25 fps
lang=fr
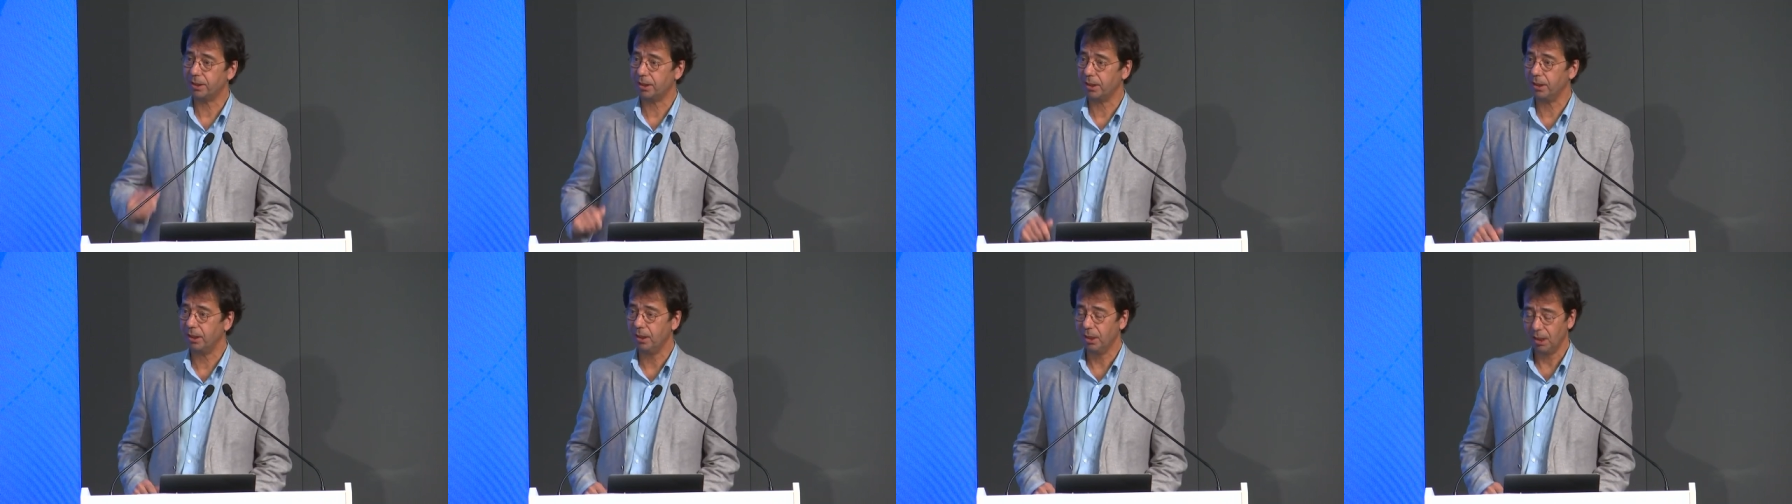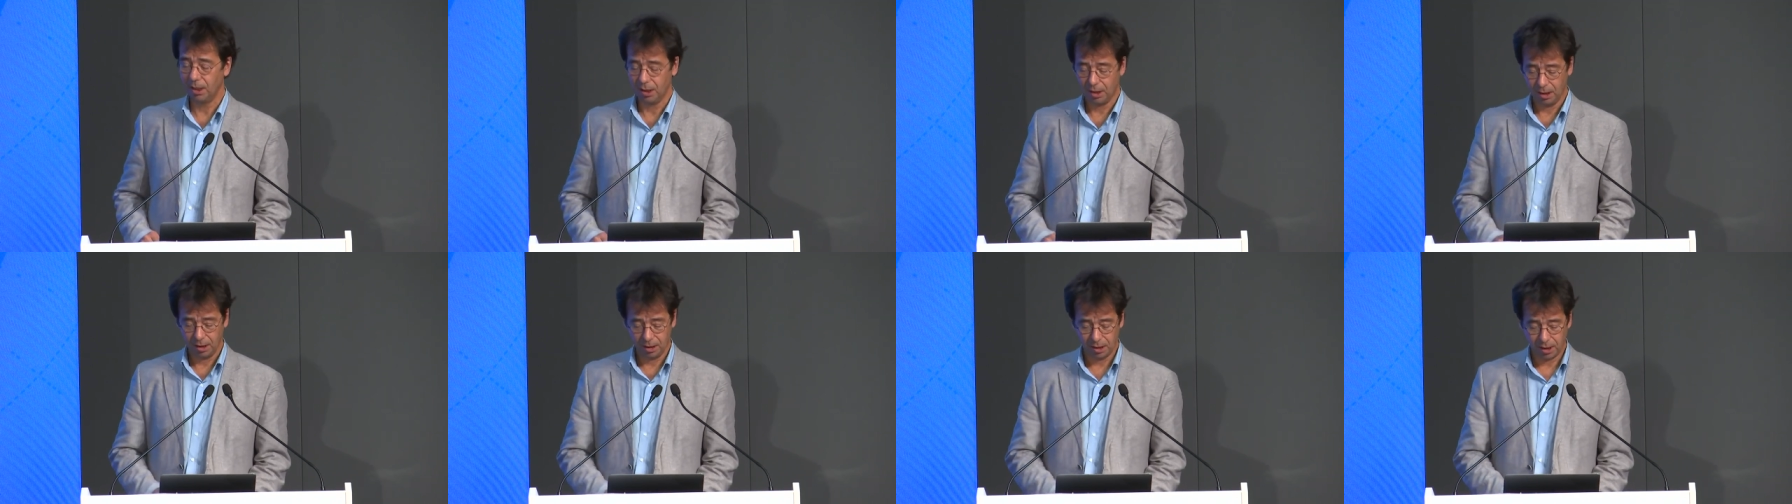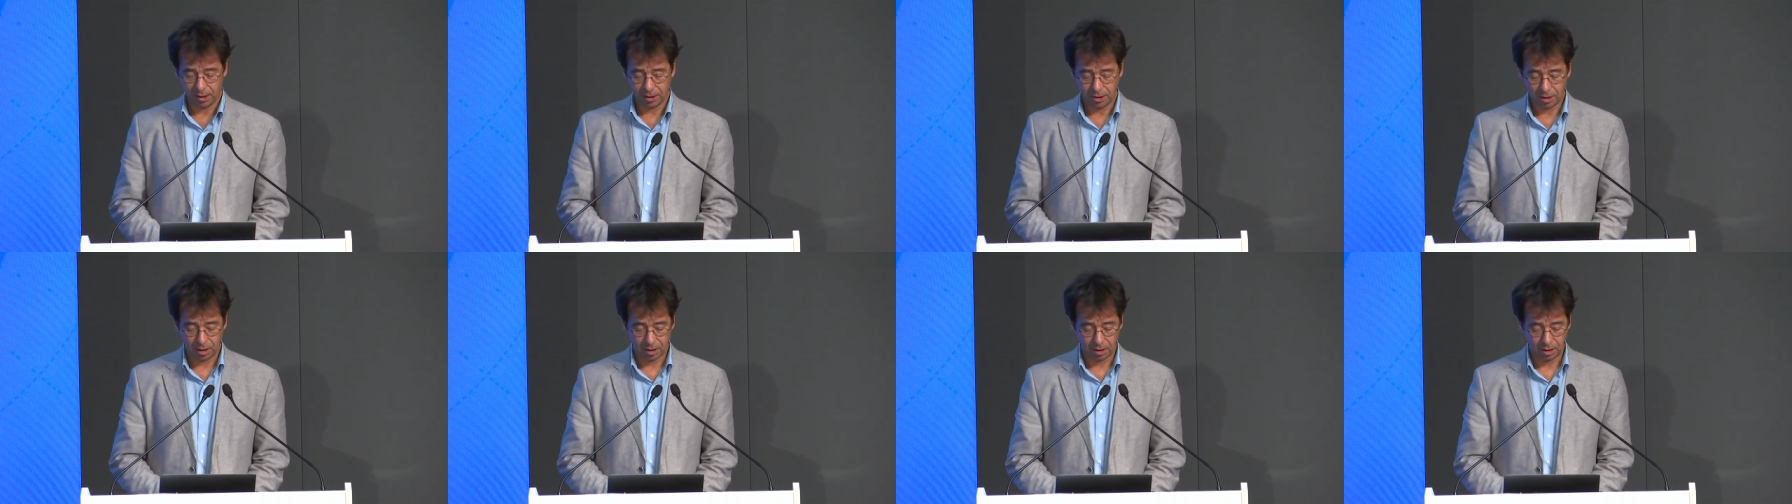il y a des
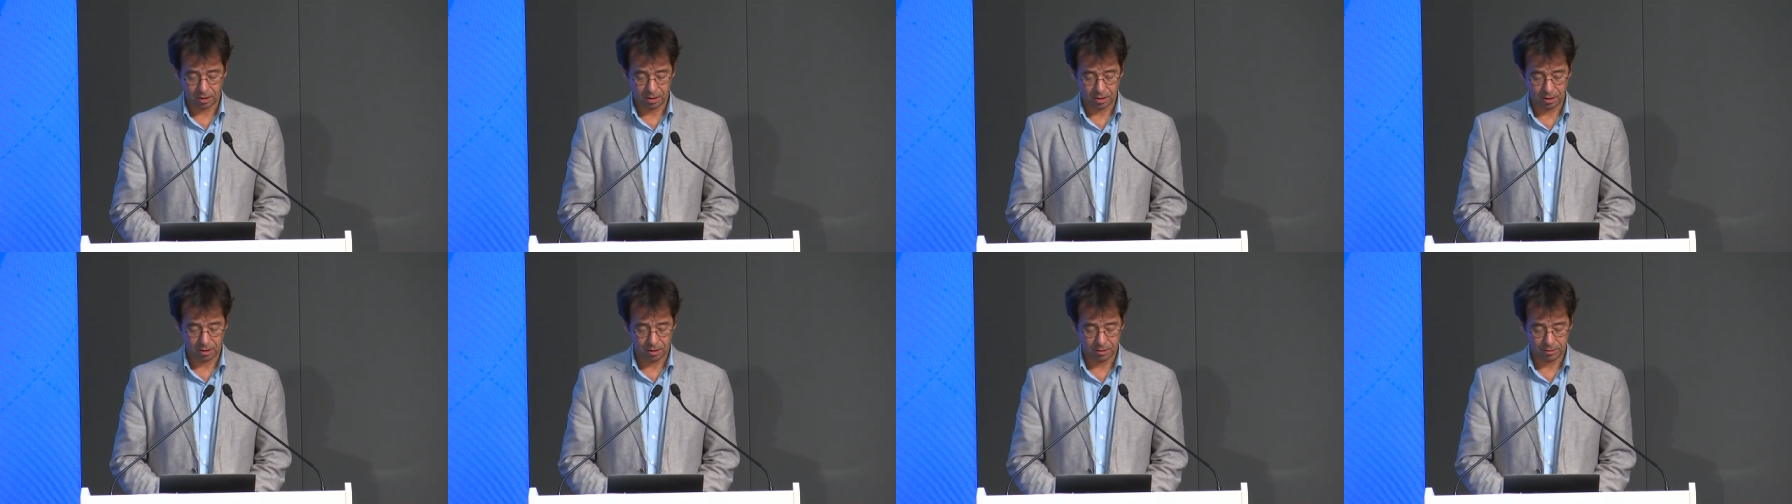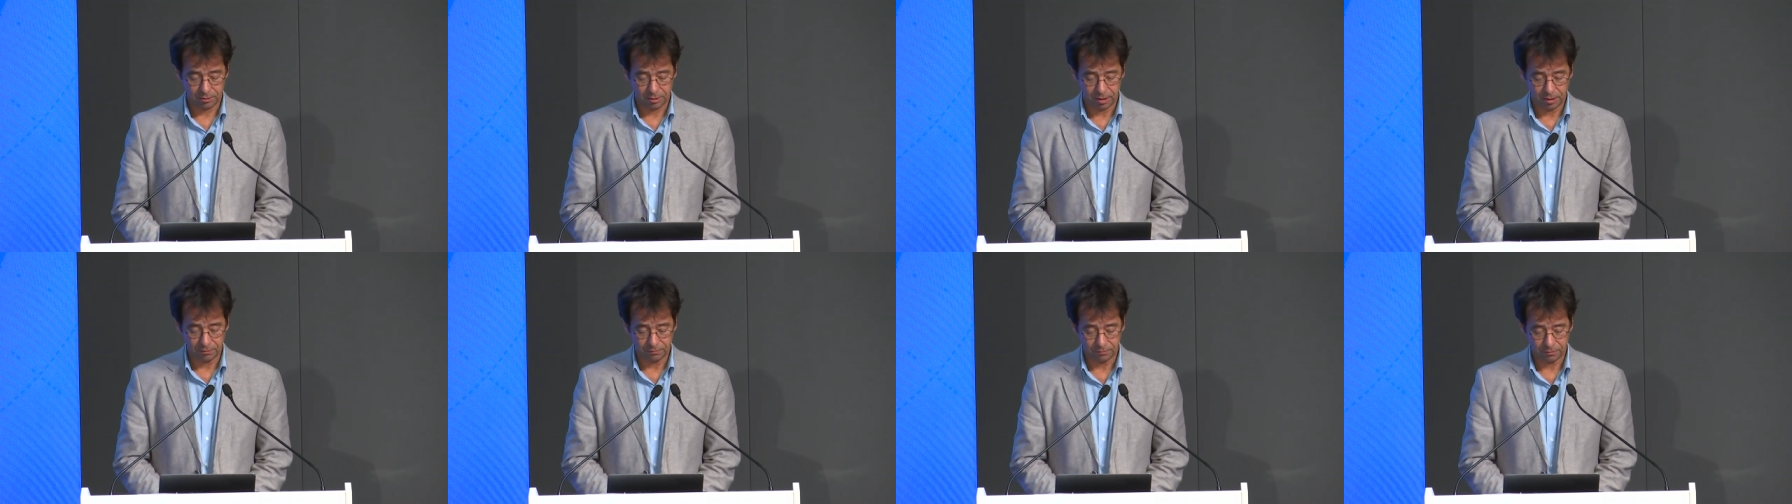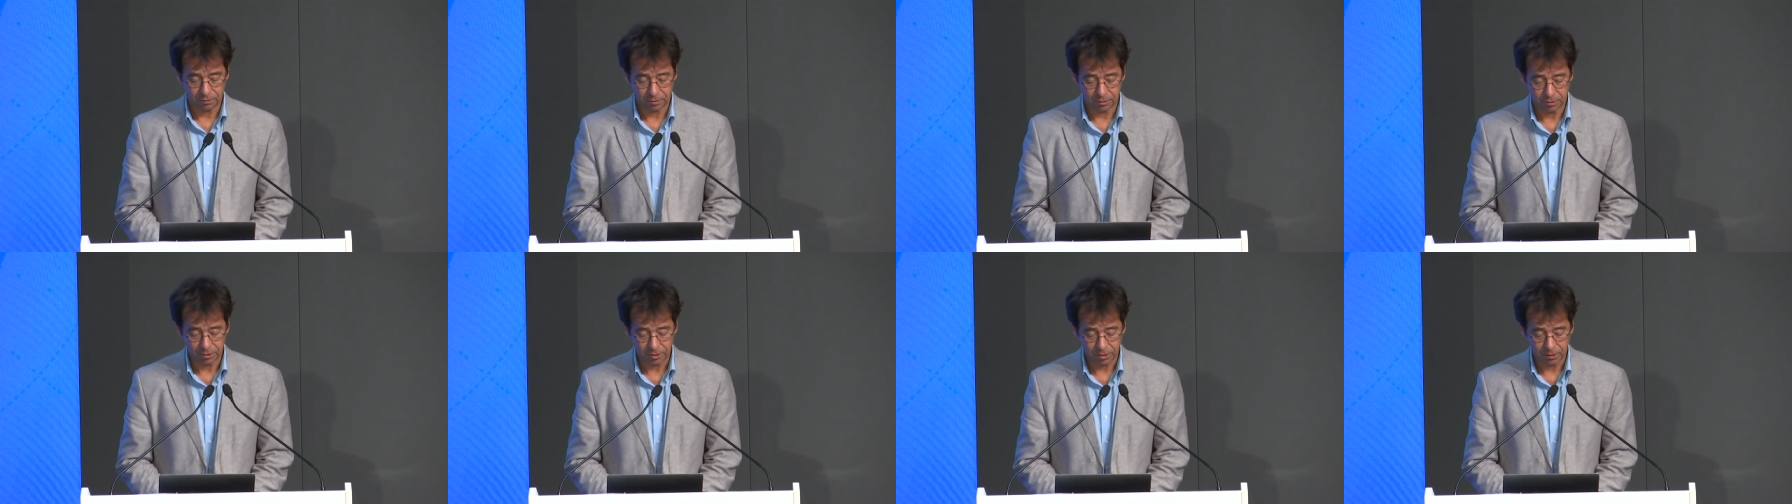éléments de
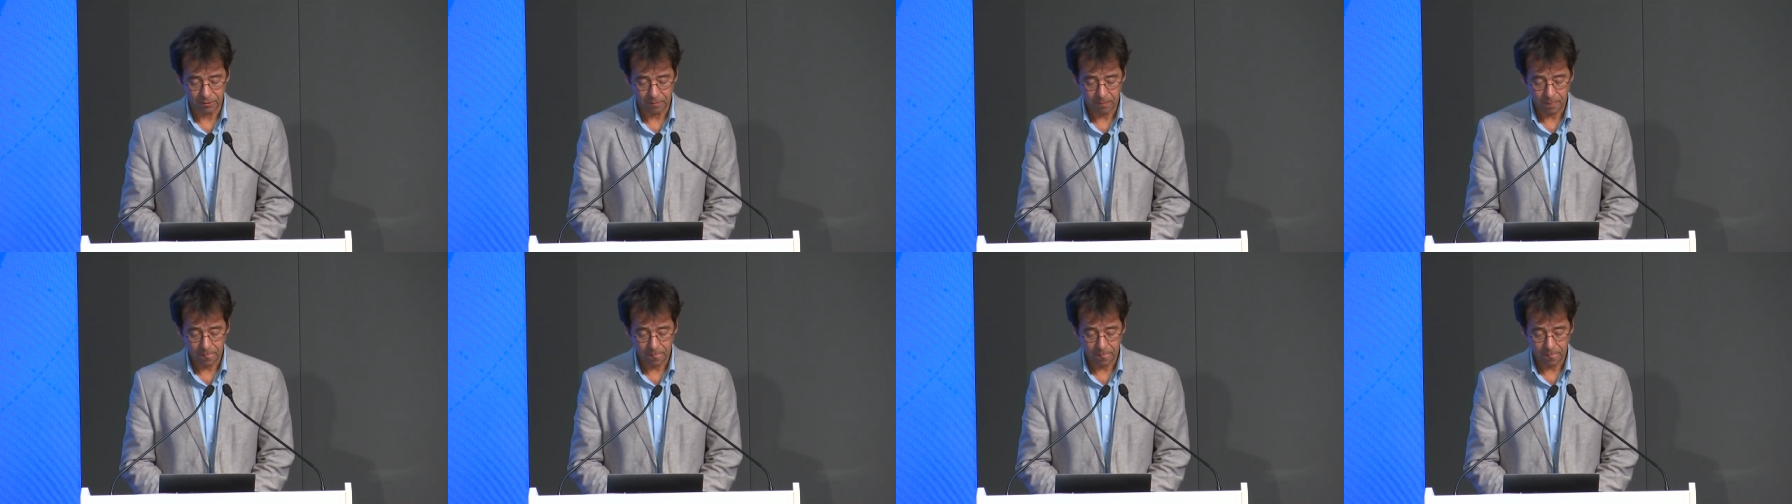communalité